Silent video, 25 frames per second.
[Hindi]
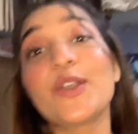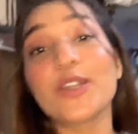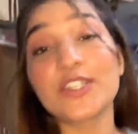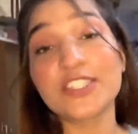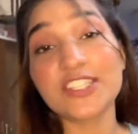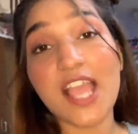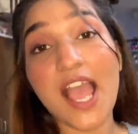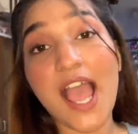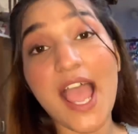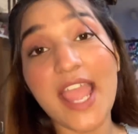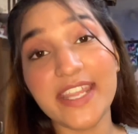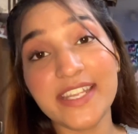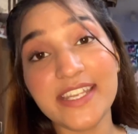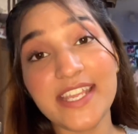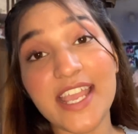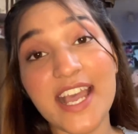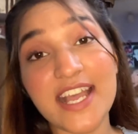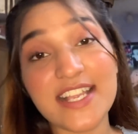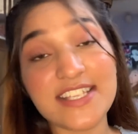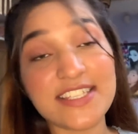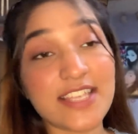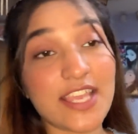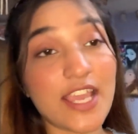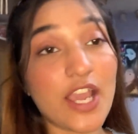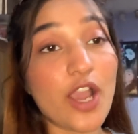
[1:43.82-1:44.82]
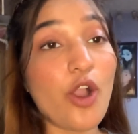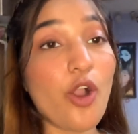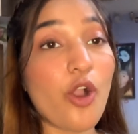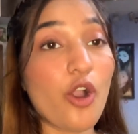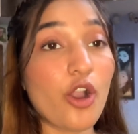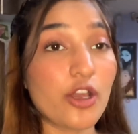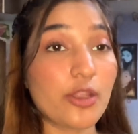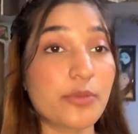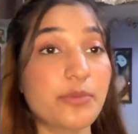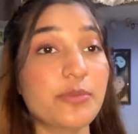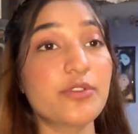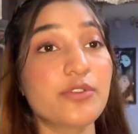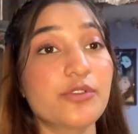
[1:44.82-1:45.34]
कुछ आइडियाज़ है
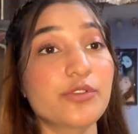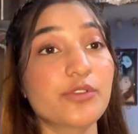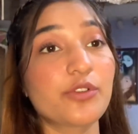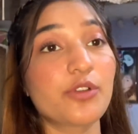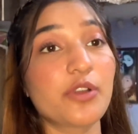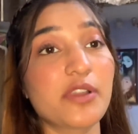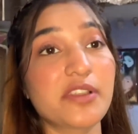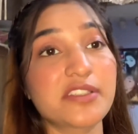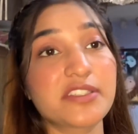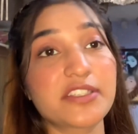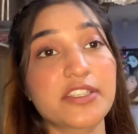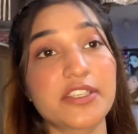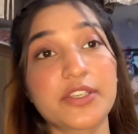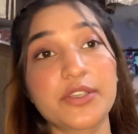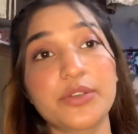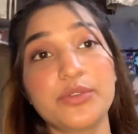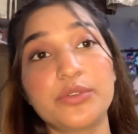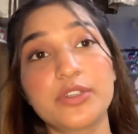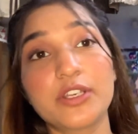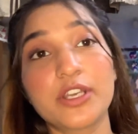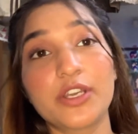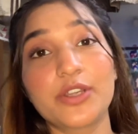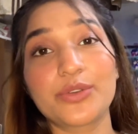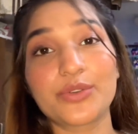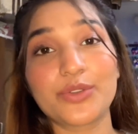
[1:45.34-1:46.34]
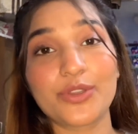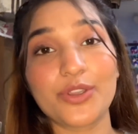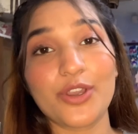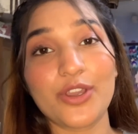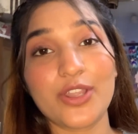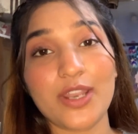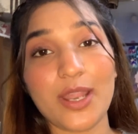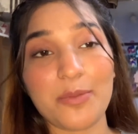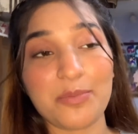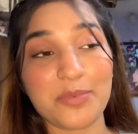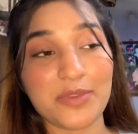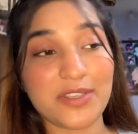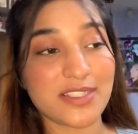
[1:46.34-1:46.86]
और भी उनको एग्जीक्यूट करूँगी
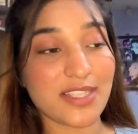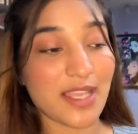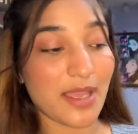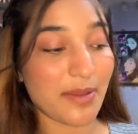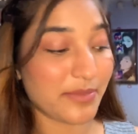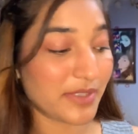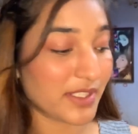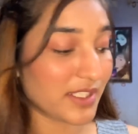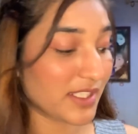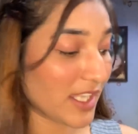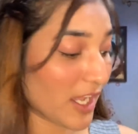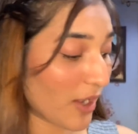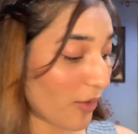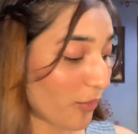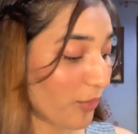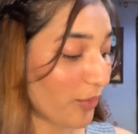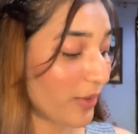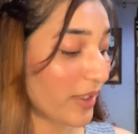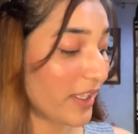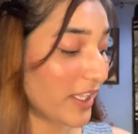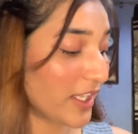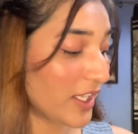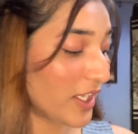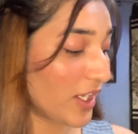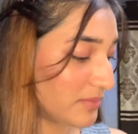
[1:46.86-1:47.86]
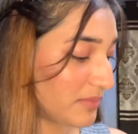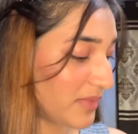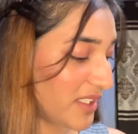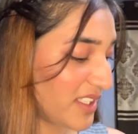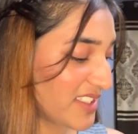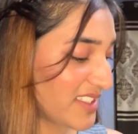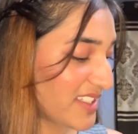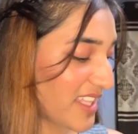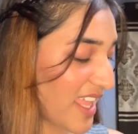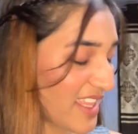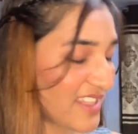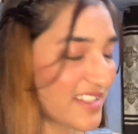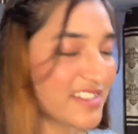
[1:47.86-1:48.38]
और आपके सामने लाऊँगी
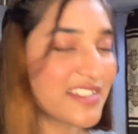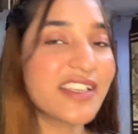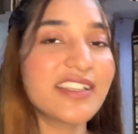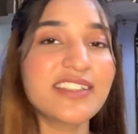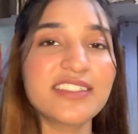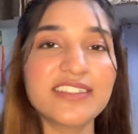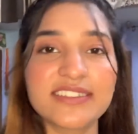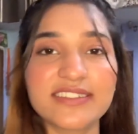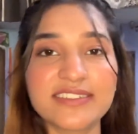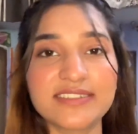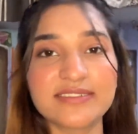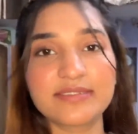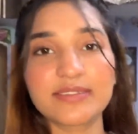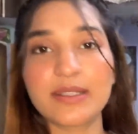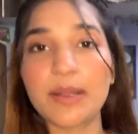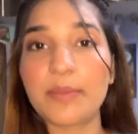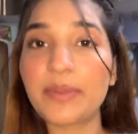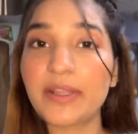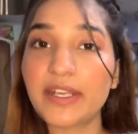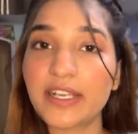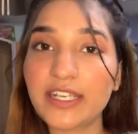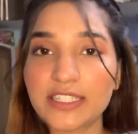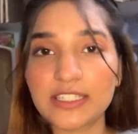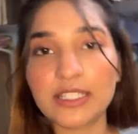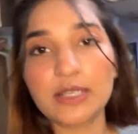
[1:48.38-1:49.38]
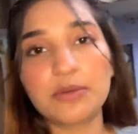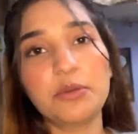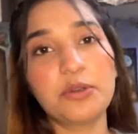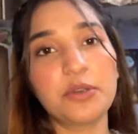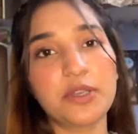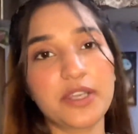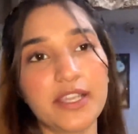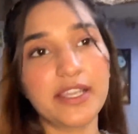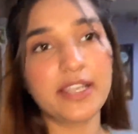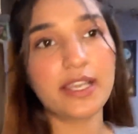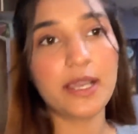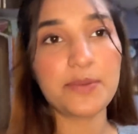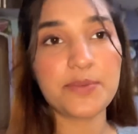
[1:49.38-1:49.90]
बस दैट्स इट कपड़े ख़त्म हो
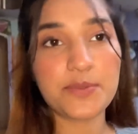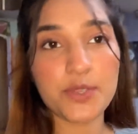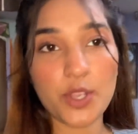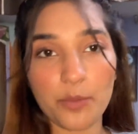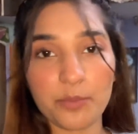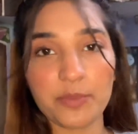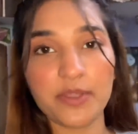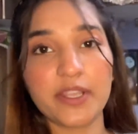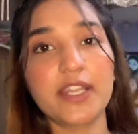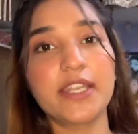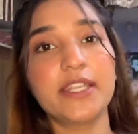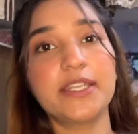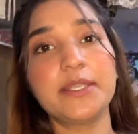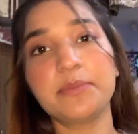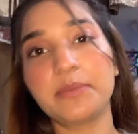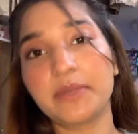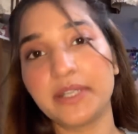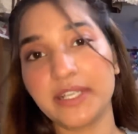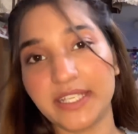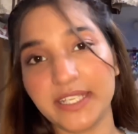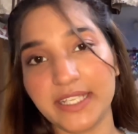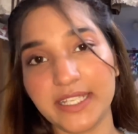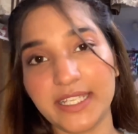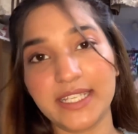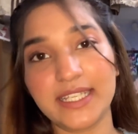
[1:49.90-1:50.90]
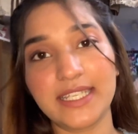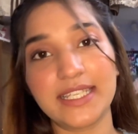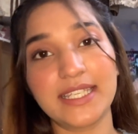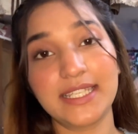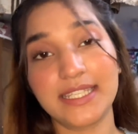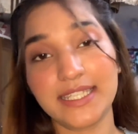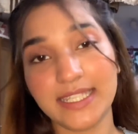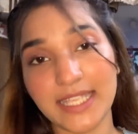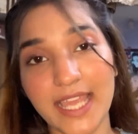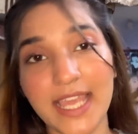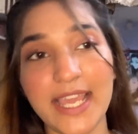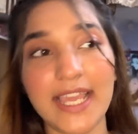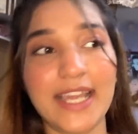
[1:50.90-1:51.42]
गए अब शॉपिंग करनी पड़ेगी
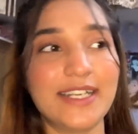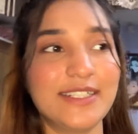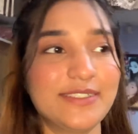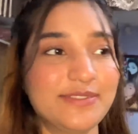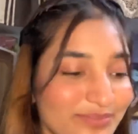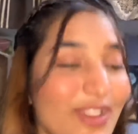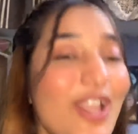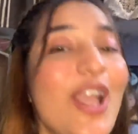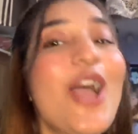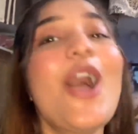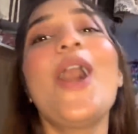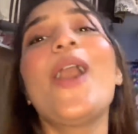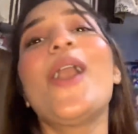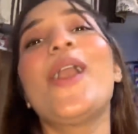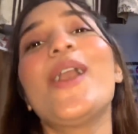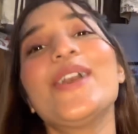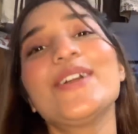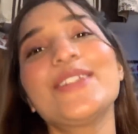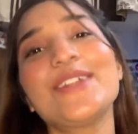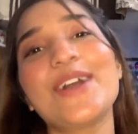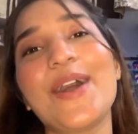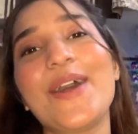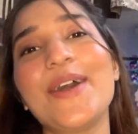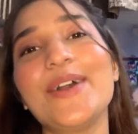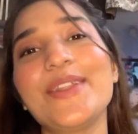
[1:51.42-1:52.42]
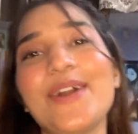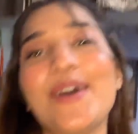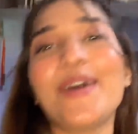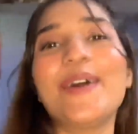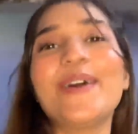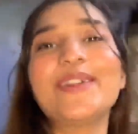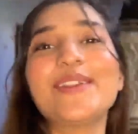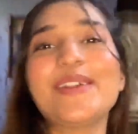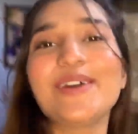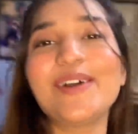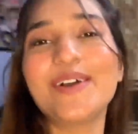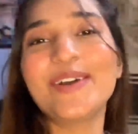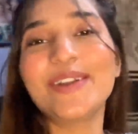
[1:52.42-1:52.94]
नया और और
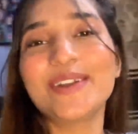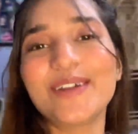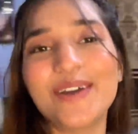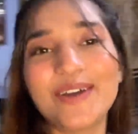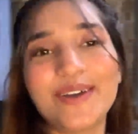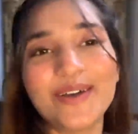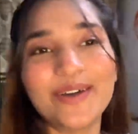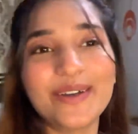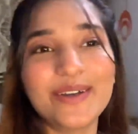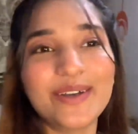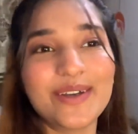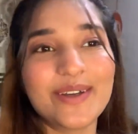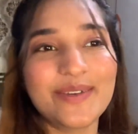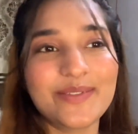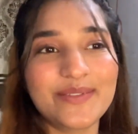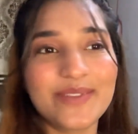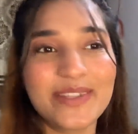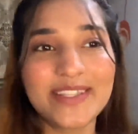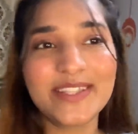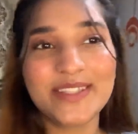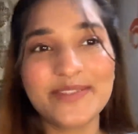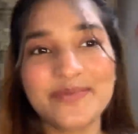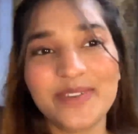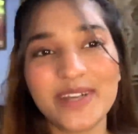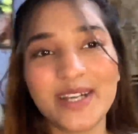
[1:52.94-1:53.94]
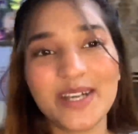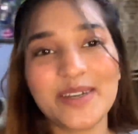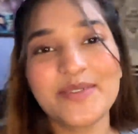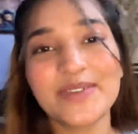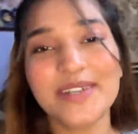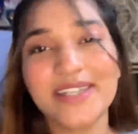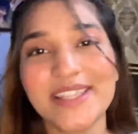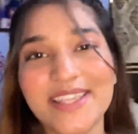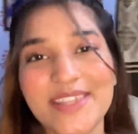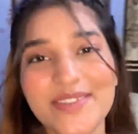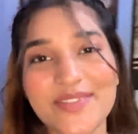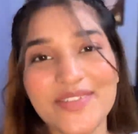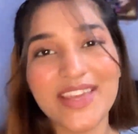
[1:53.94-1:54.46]
और और और अभी दीपक का
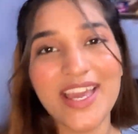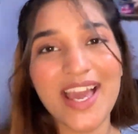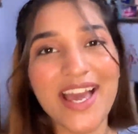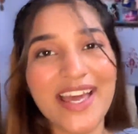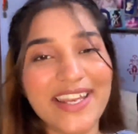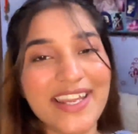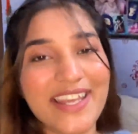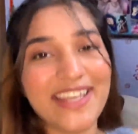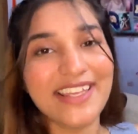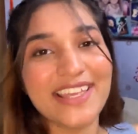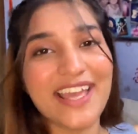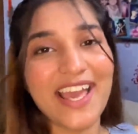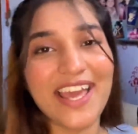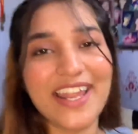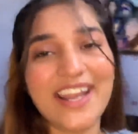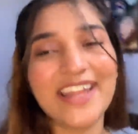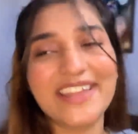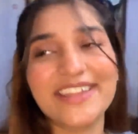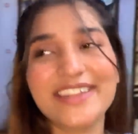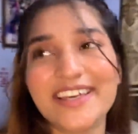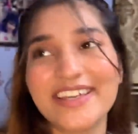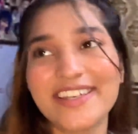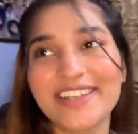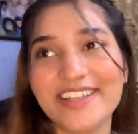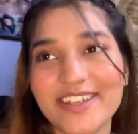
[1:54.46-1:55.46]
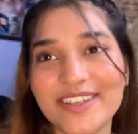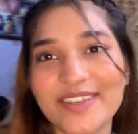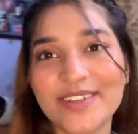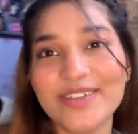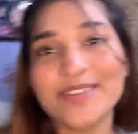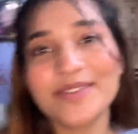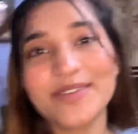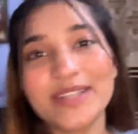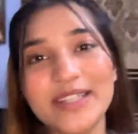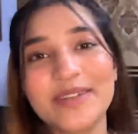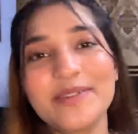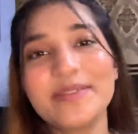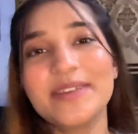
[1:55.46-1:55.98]
बर्थडे भी आ रहा है ग्यारह तारीख को
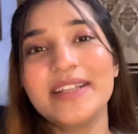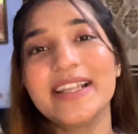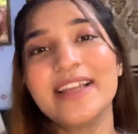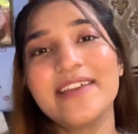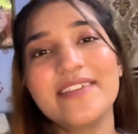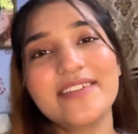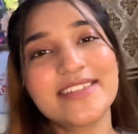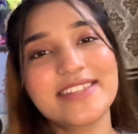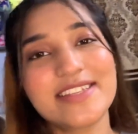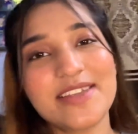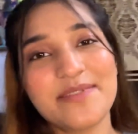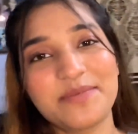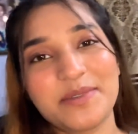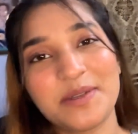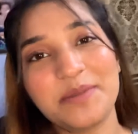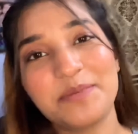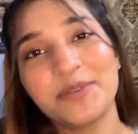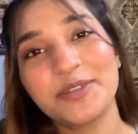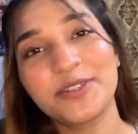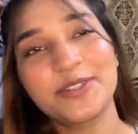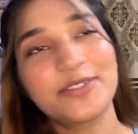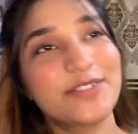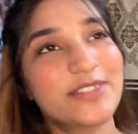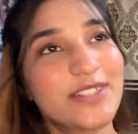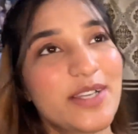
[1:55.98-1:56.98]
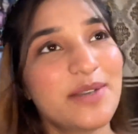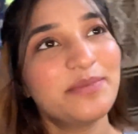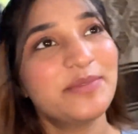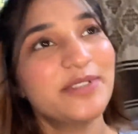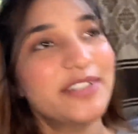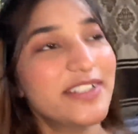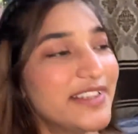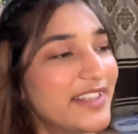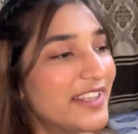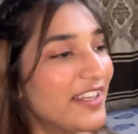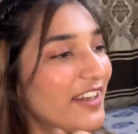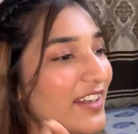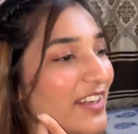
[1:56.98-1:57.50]
मतलब इलेवन सितंबर को उसका
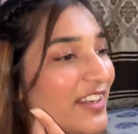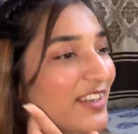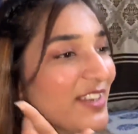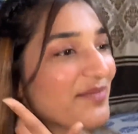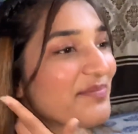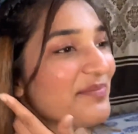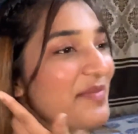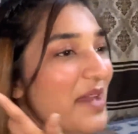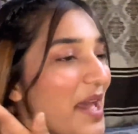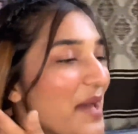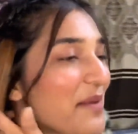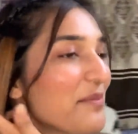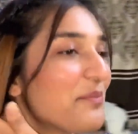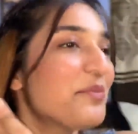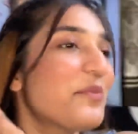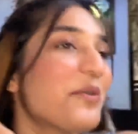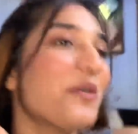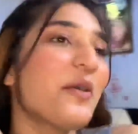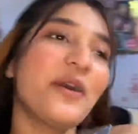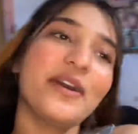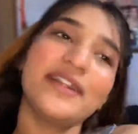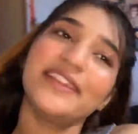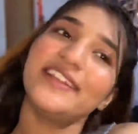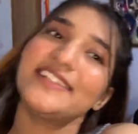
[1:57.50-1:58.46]
बर्थडे और मैं बहुत